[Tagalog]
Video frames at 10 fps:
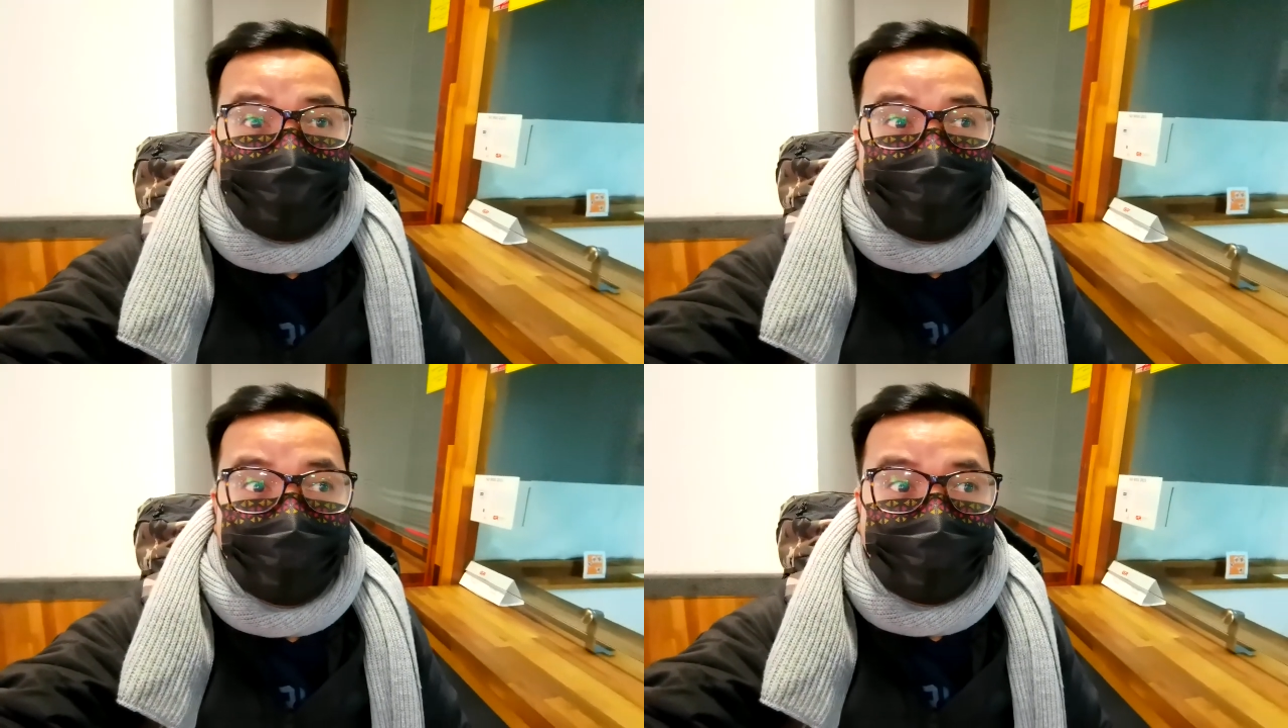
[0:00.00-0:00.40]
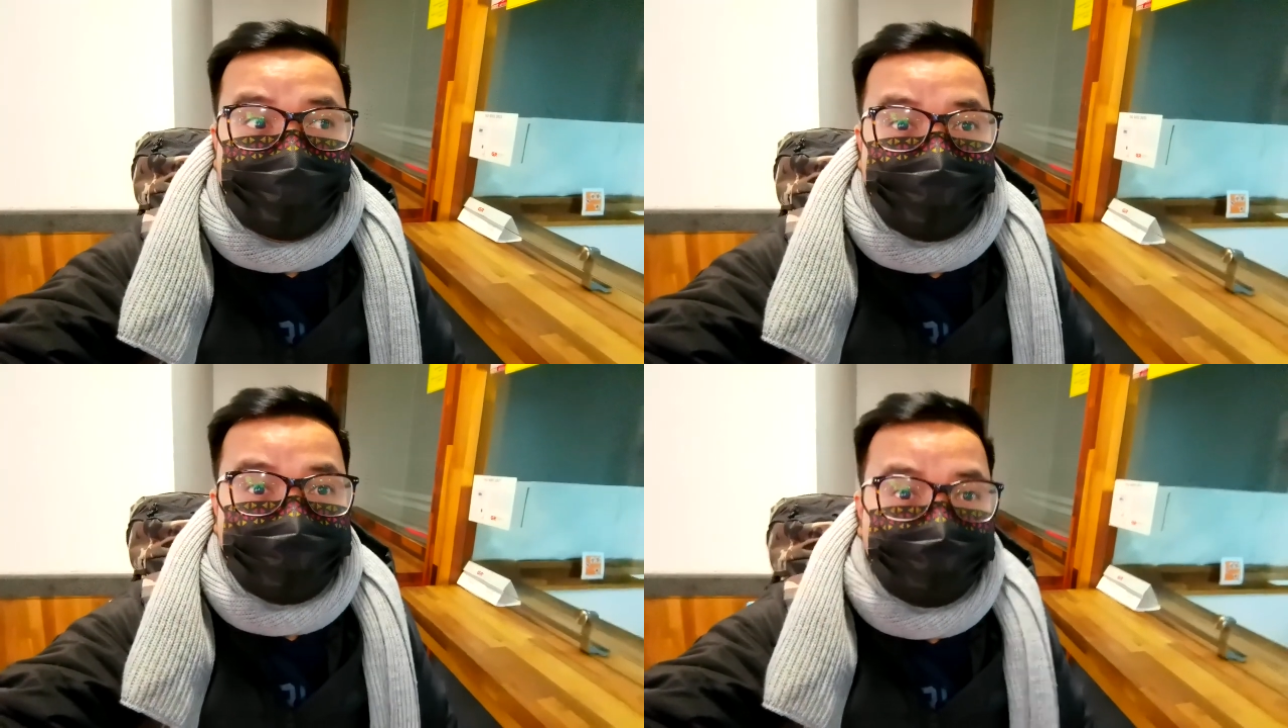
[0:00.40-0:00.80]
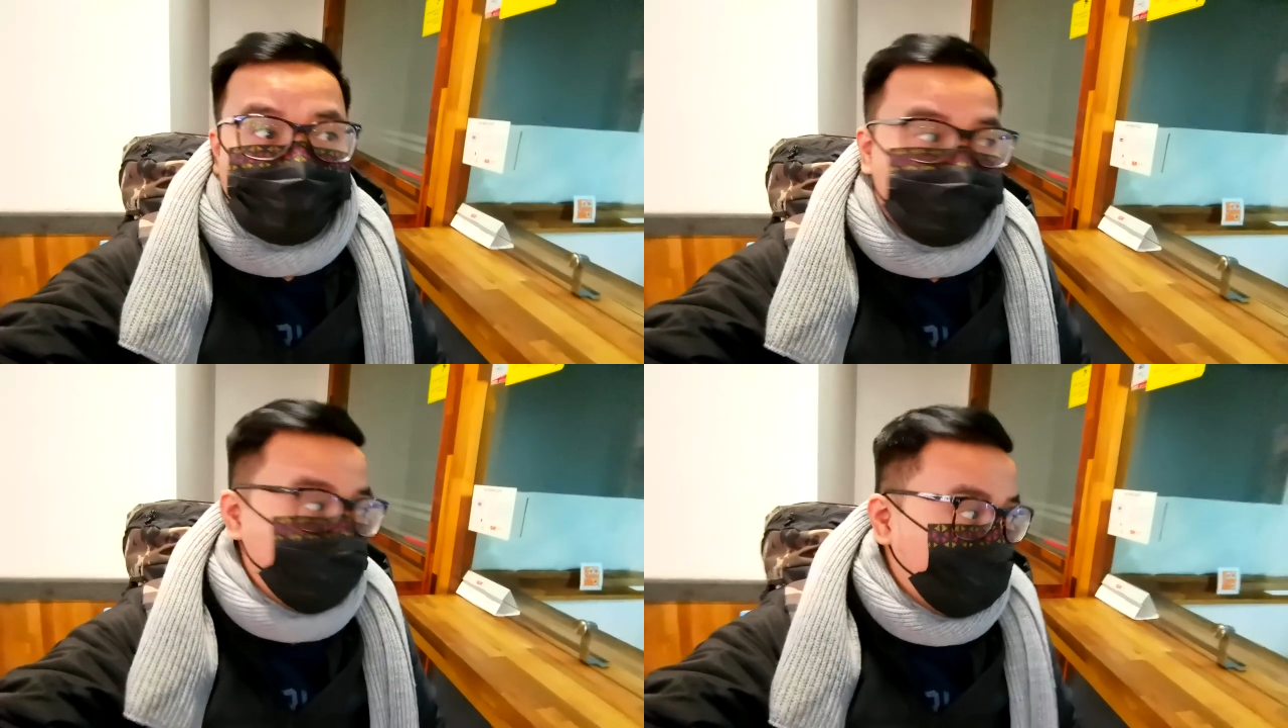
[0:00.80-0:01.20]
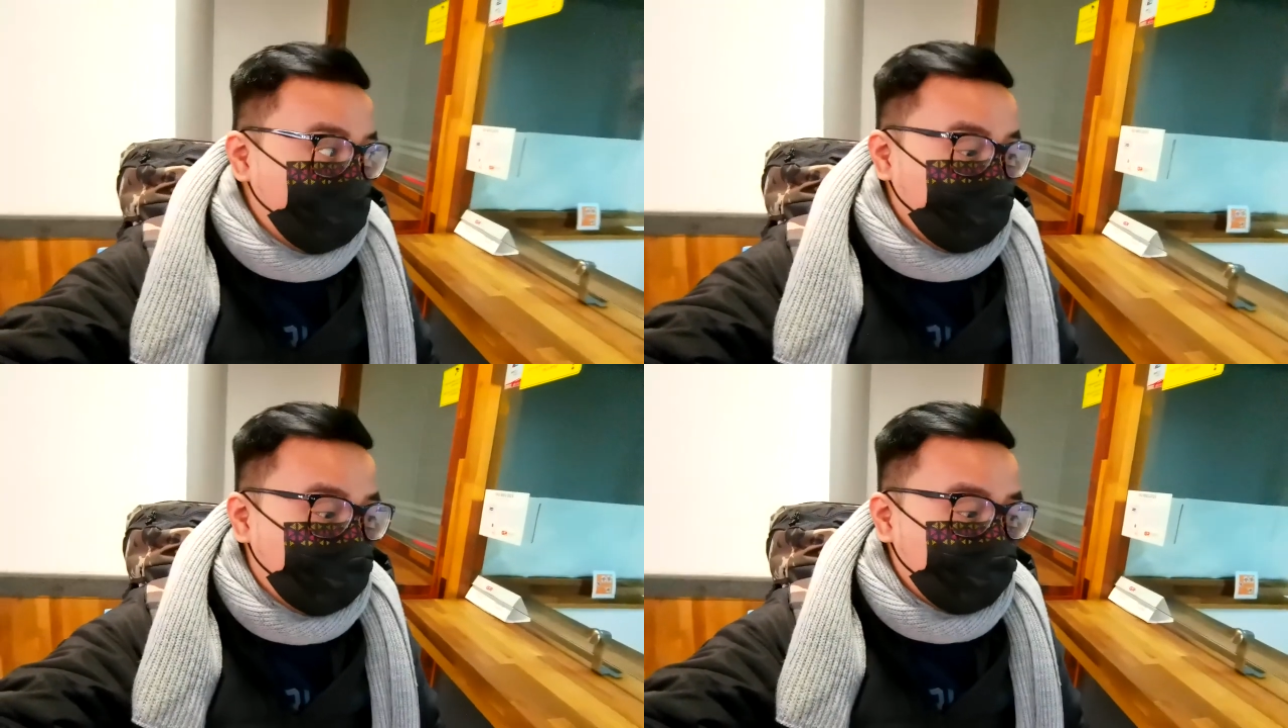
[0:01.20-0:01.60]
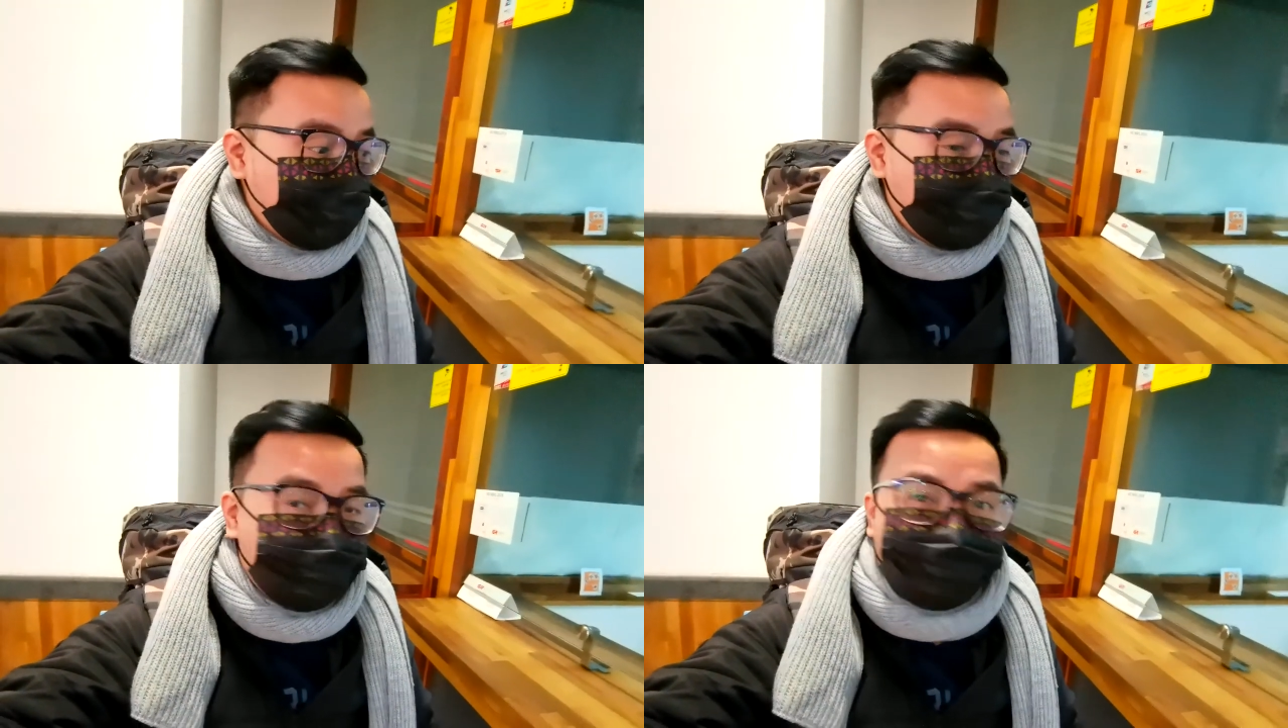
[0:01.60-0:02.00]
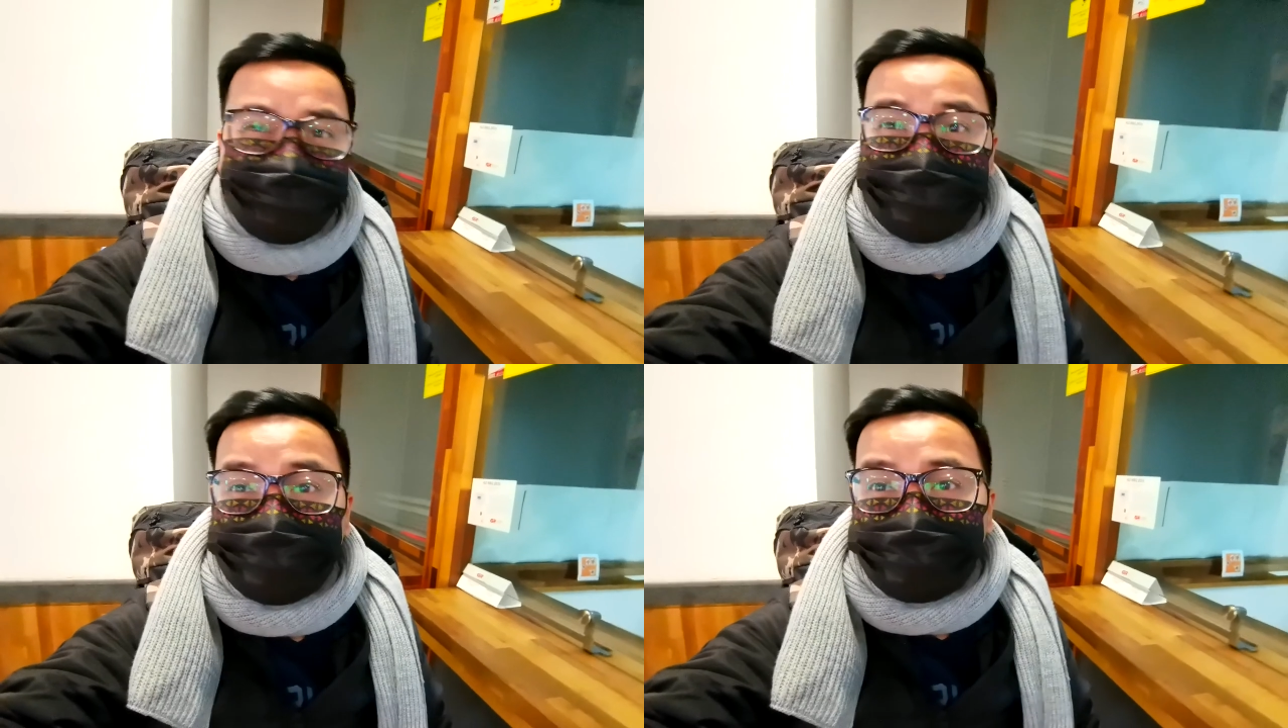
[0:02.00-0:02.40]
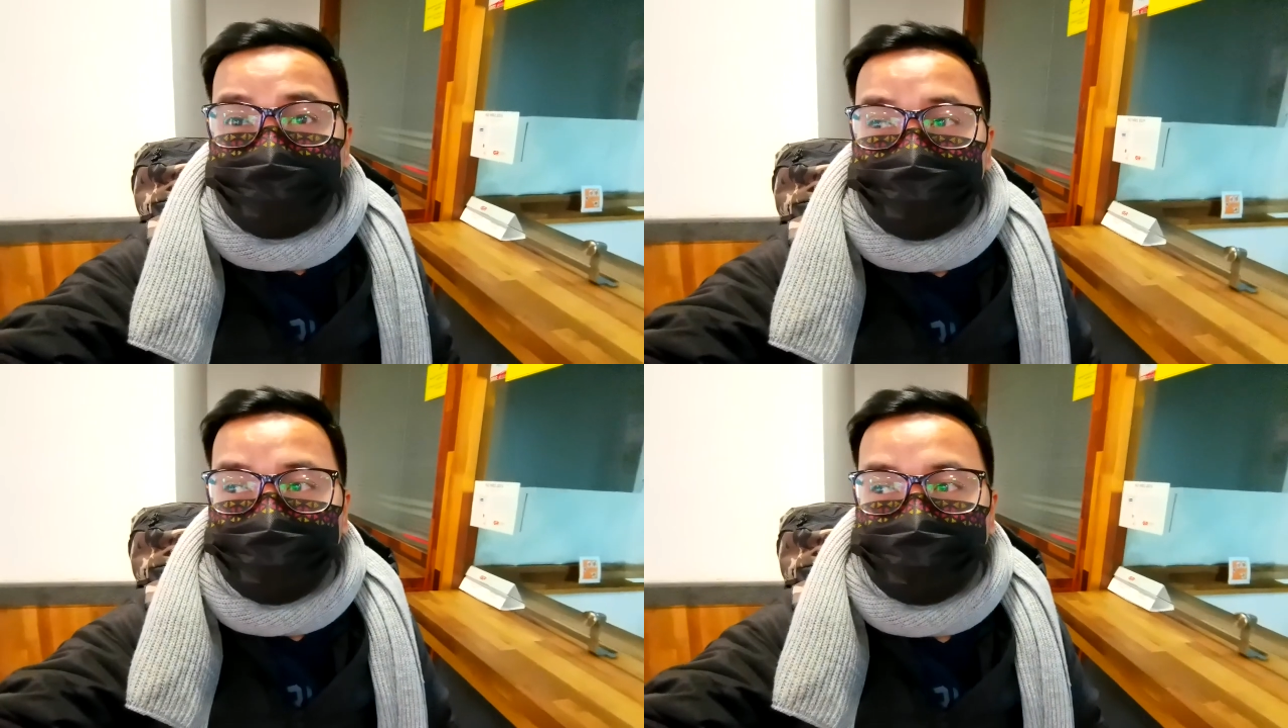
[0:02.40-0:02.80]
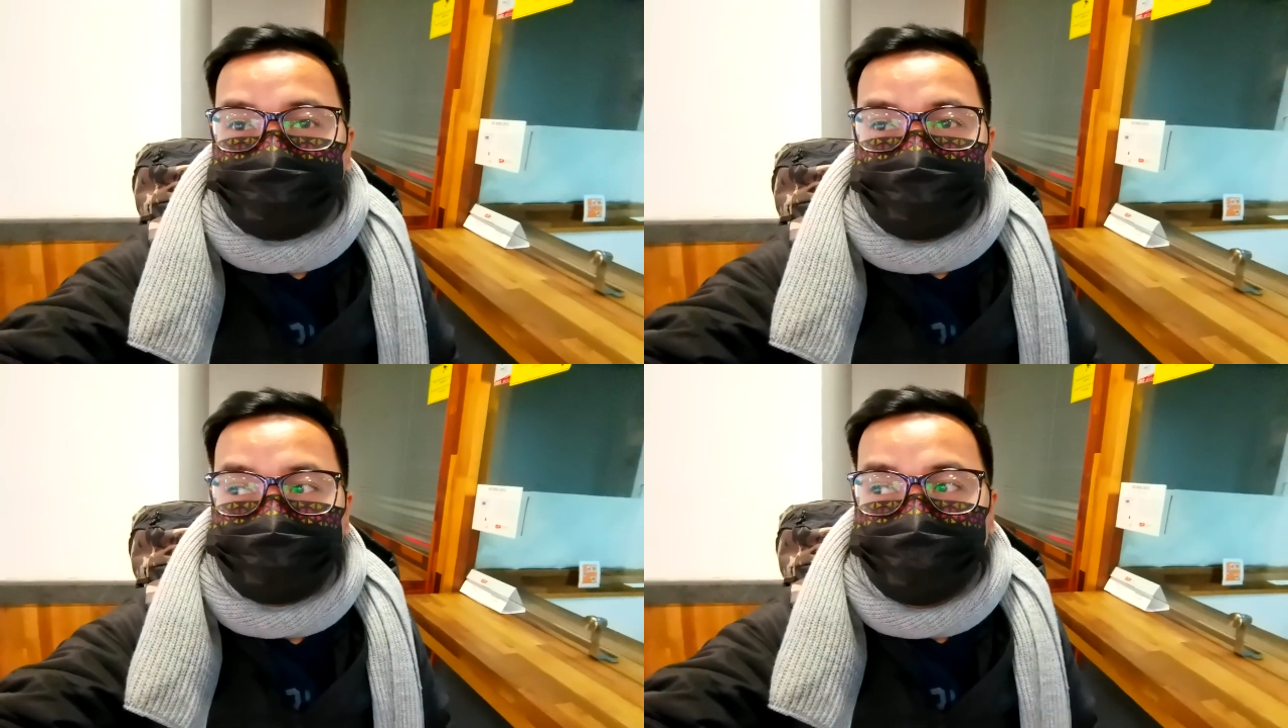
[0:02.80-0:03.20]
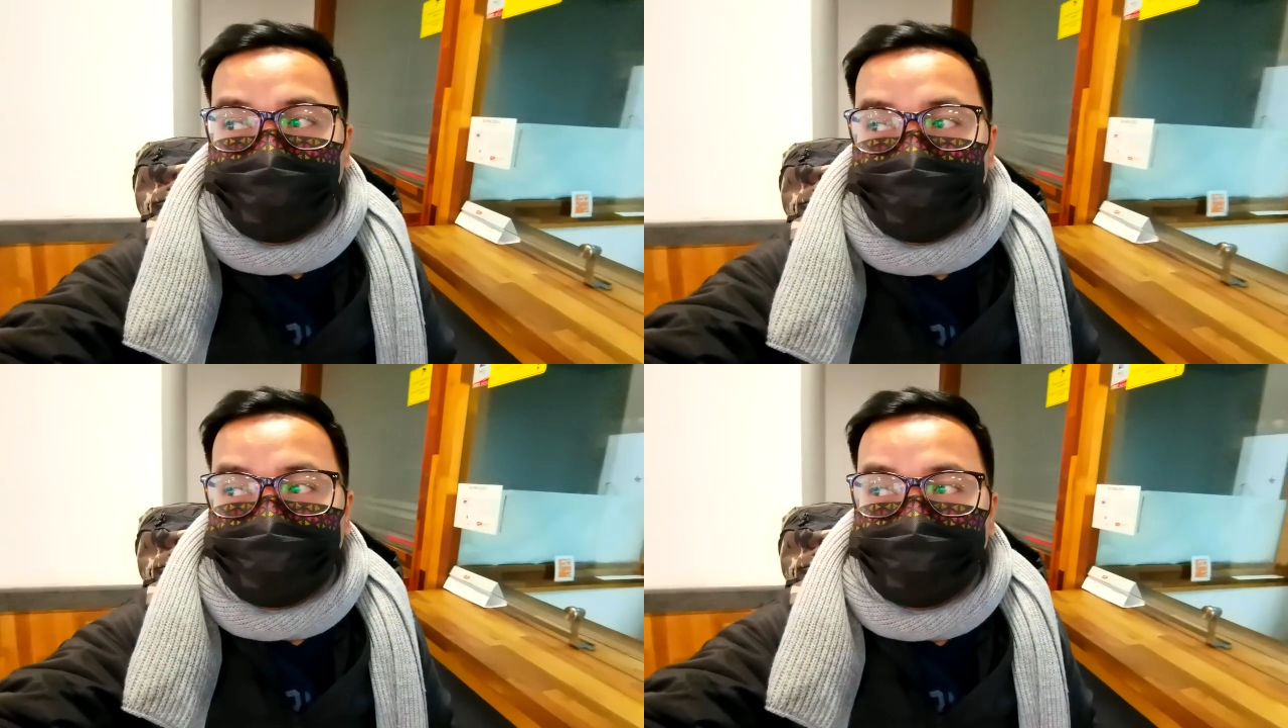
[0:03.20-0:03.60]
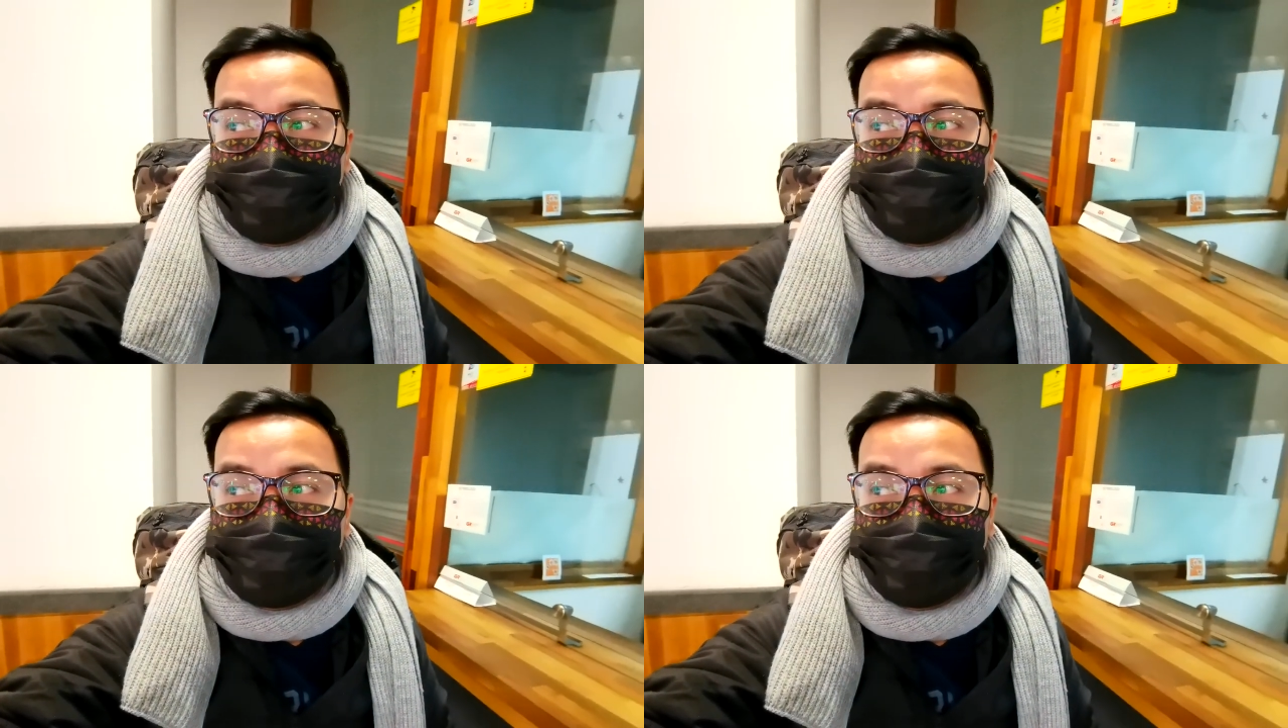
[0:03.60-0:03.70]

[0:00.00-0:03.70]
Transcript: O kaya naman kung second class, nasa 24 or 25 lari.